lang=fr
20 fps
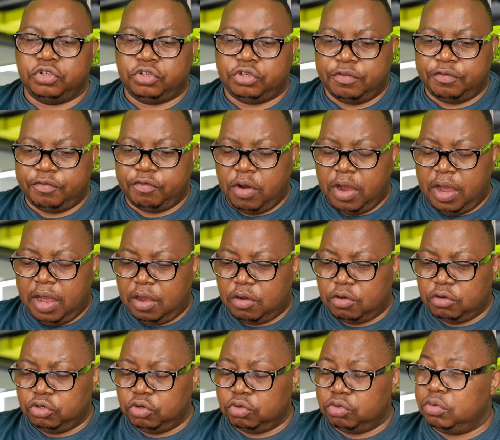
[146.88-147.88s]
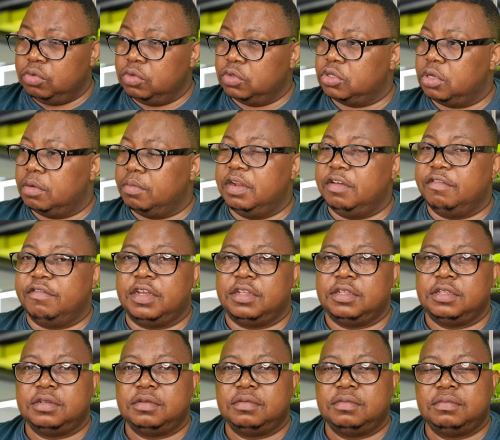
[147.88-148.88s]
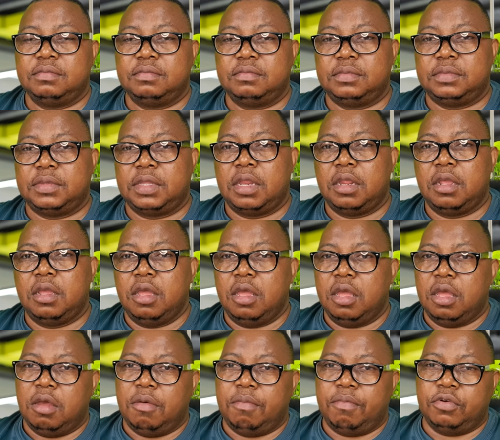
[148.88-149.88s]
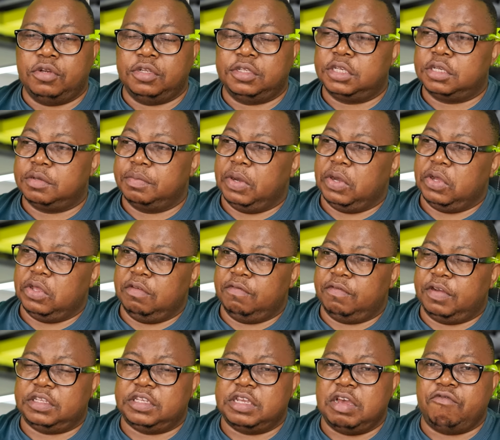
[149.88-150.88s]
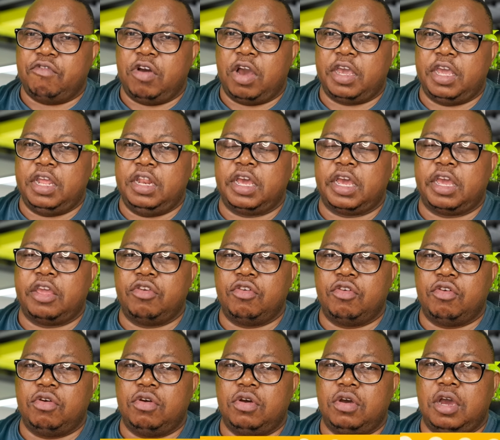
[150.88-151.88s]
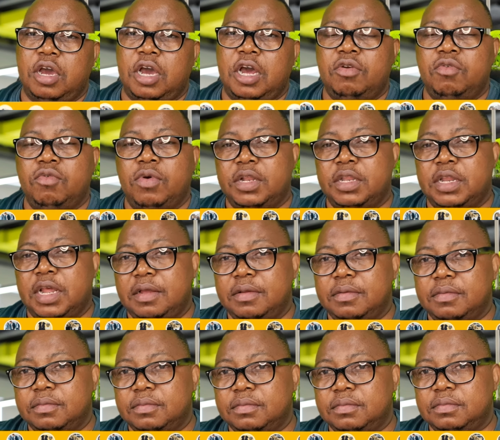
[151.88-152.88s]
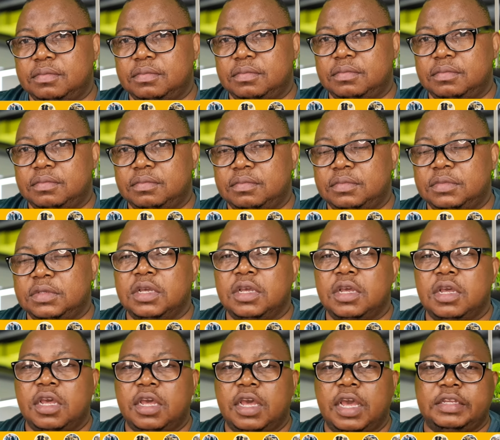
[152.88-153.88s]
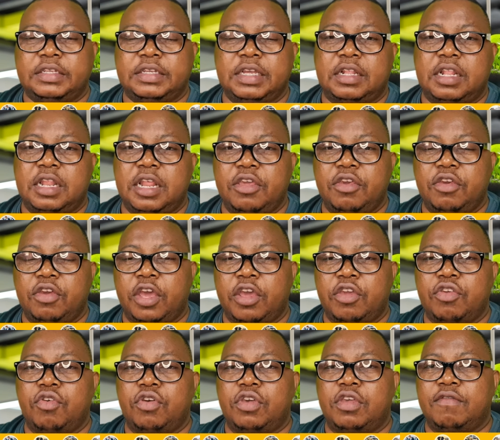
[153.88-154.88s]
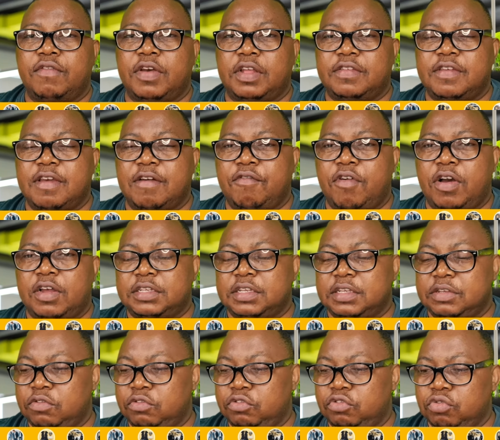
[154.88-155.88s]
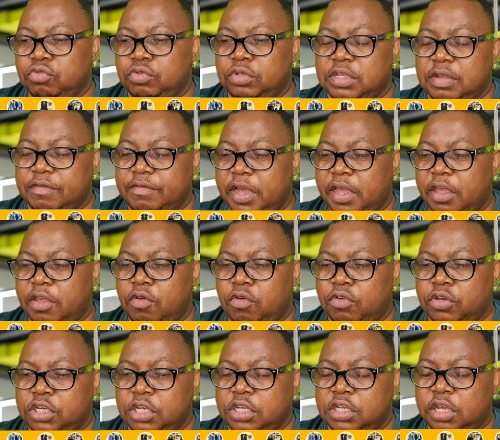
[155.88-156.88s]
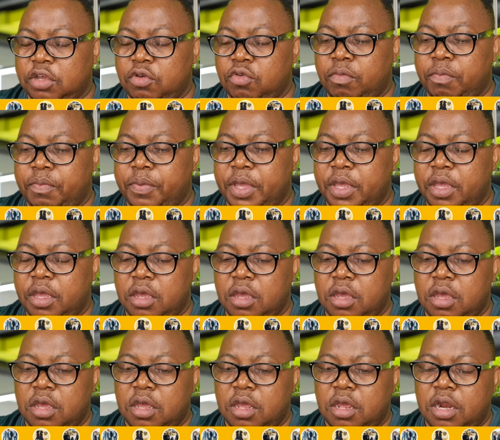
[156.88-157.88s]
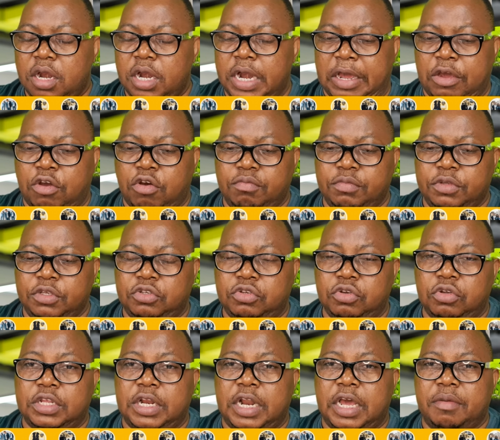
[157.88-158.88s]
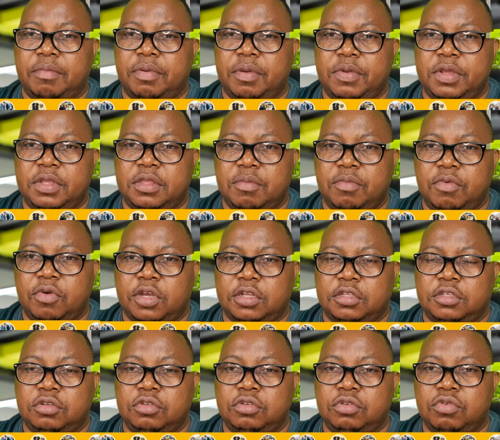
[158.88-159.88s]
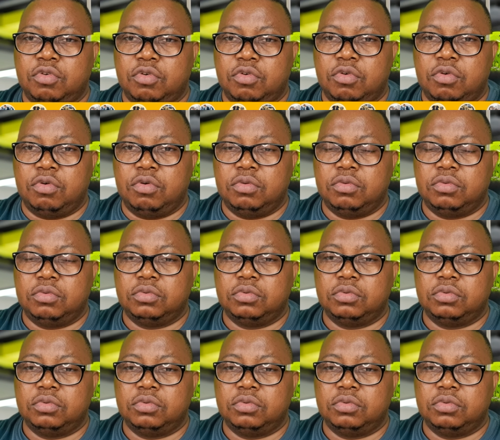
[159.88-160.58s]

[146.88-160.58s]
Je vois, aujourd'hui nous sommes le 20. Politiquement, il va y avoir une réunion à Luanda et cette réunion qui va y avoir aujourd'hui, ça va régorger, regrouper la commission de la République démocratique du Congo,